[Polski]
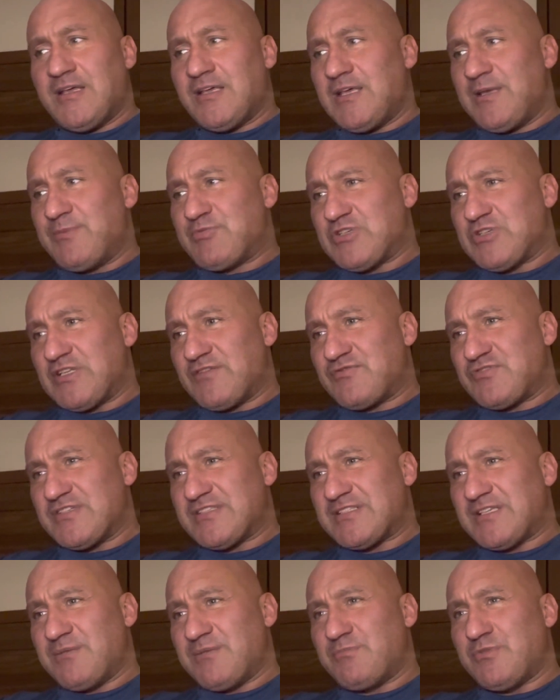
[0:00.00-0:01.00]
i przede
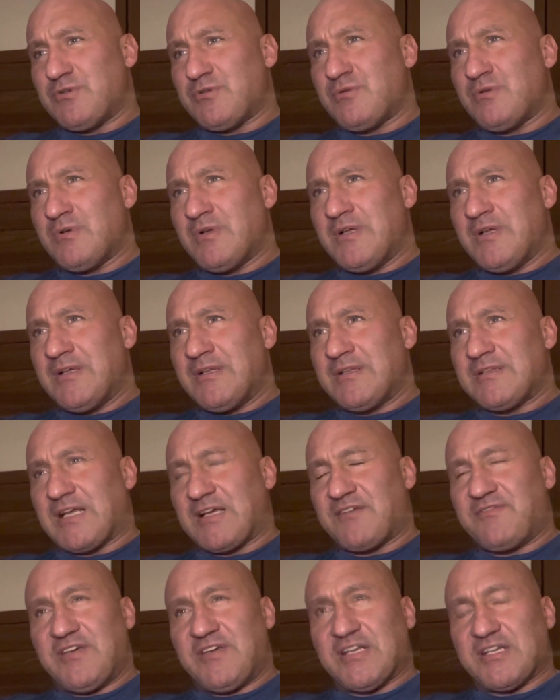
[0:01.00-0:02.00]
wszystkim był
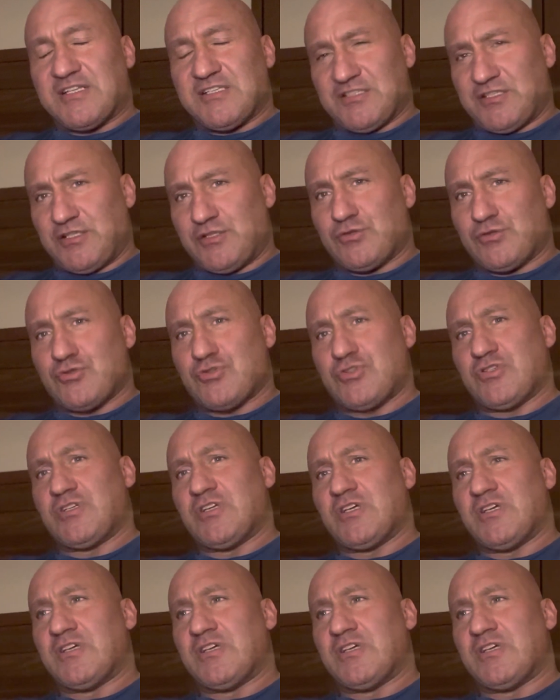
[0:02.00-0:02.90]
tak wierny tej drużynie.